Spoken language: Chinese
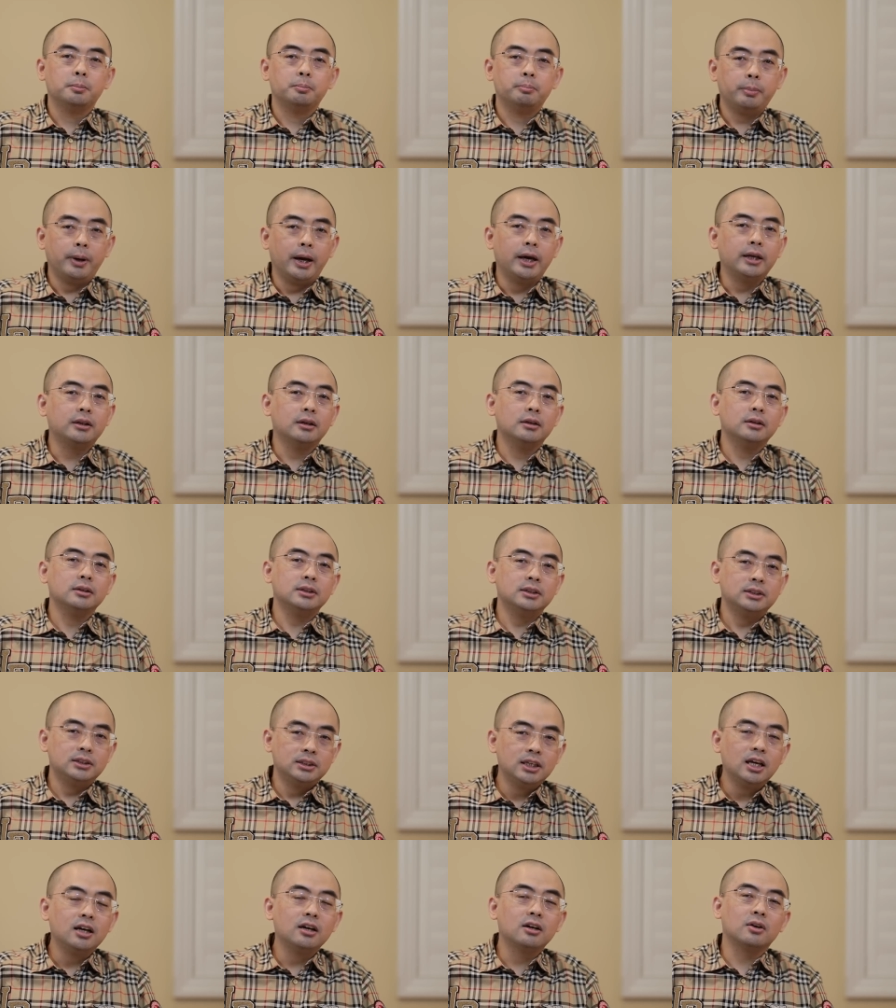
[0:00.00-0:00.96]
拜登
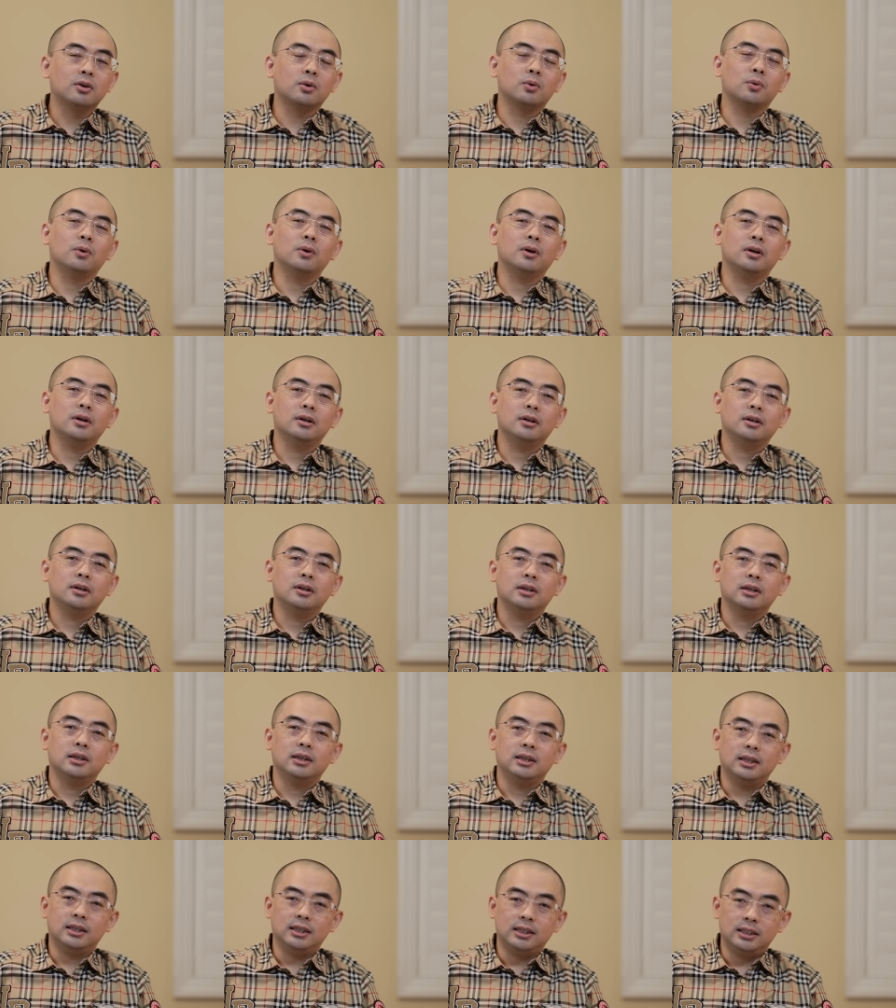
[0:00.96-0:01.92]
见过
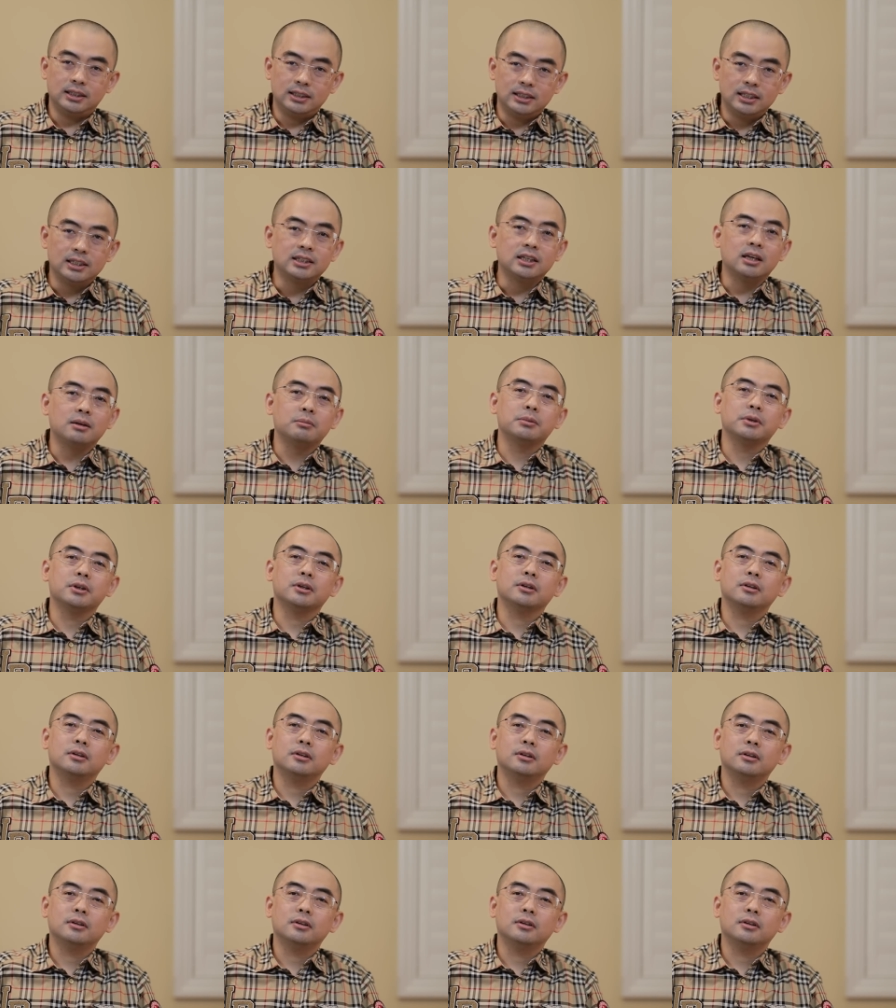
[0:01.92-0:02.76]
叶简明。